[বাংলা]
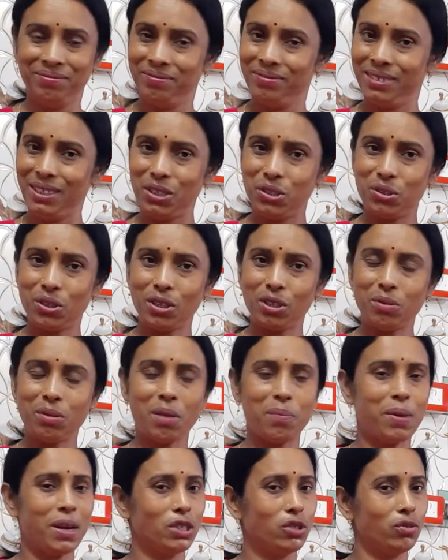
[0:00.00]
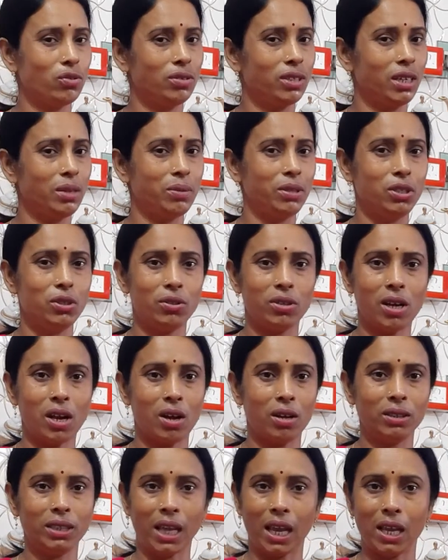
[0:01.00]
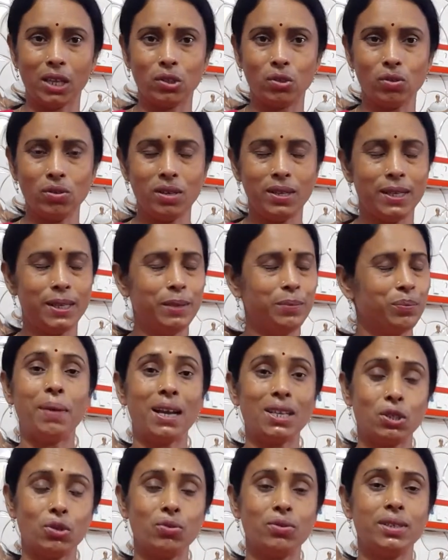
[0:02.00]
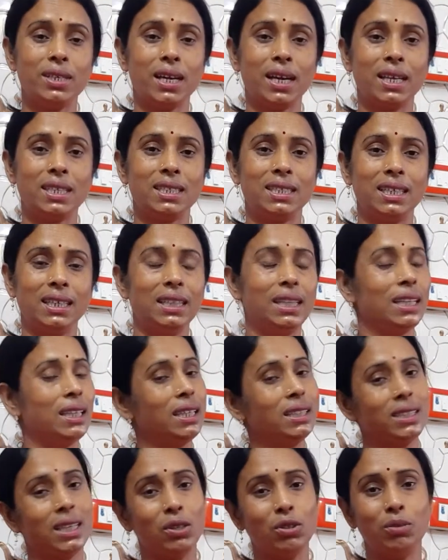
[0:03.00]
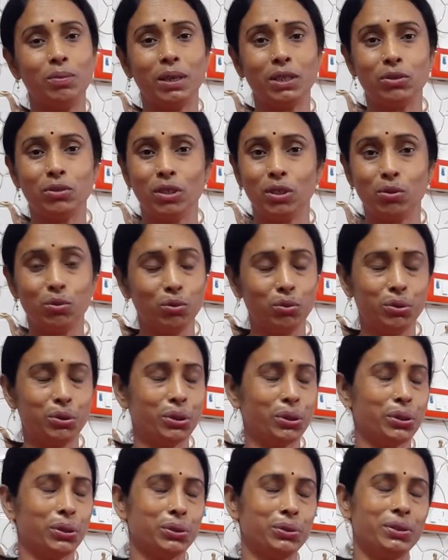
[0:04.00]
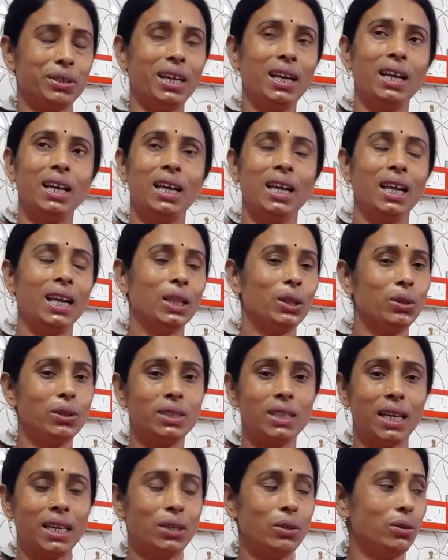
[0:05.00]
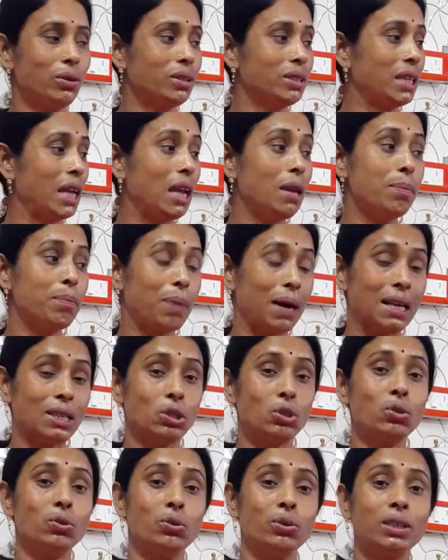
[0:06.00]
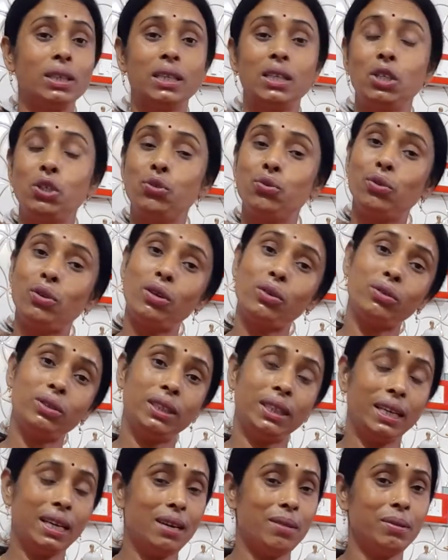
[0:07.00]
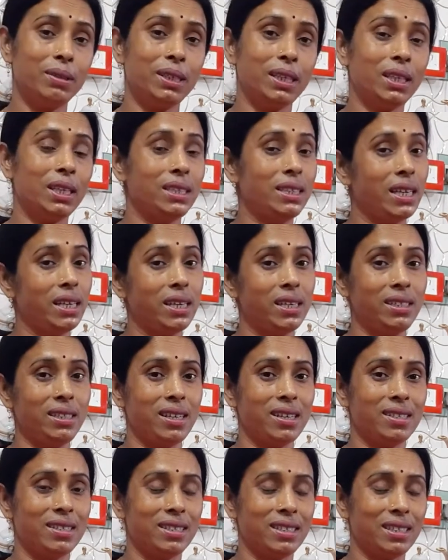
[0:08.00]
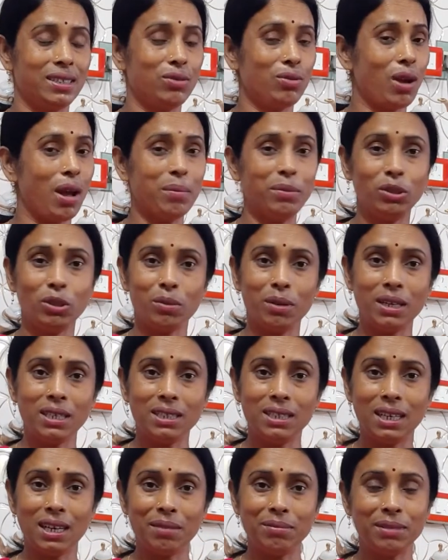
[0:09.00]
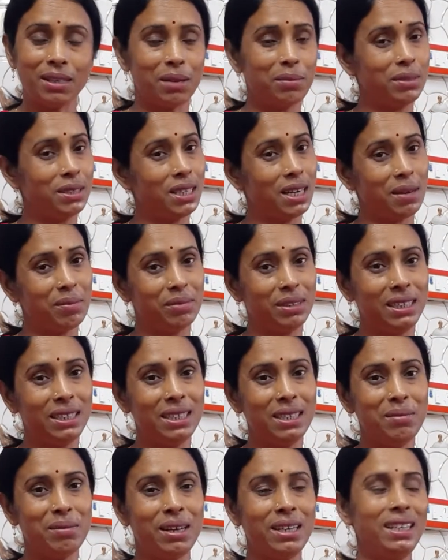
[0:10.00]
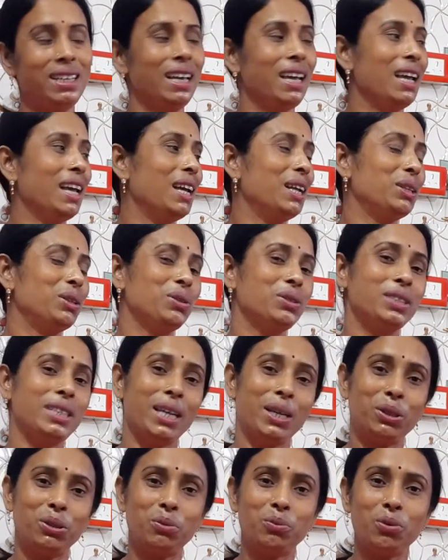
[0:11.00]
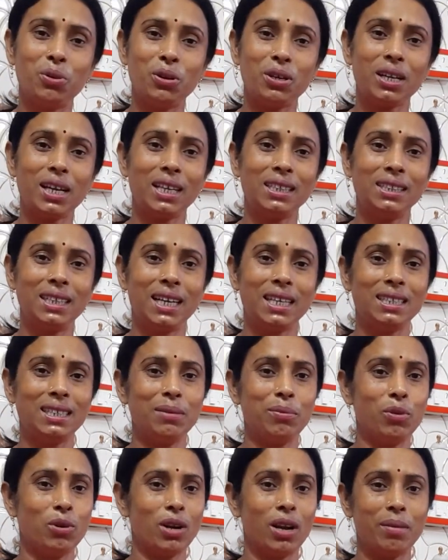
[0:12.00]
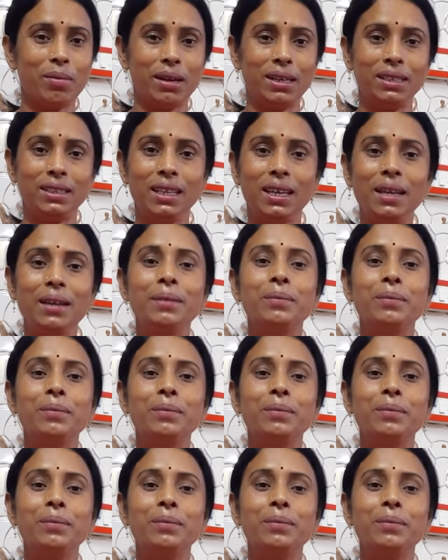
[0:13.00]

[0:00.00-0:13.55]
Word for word: নিশ্চয়ই তোমরা পাঁচনের ভিডিওটা দেখেছো পাচনটা আছে তারা জানোই পাচনের গুরুত্ব কতটা তো যাই হোক সেই পাঁচন কৃষ্ণনগর থেকে আমার দাদা টেনে নিয়ে এসছে তো আমি তো বাড়ি ছিলাম না আমি ছিলাম দিদির বাড়ি তো যেহেতু বোন কাছে আছে বোনের বাড়িতে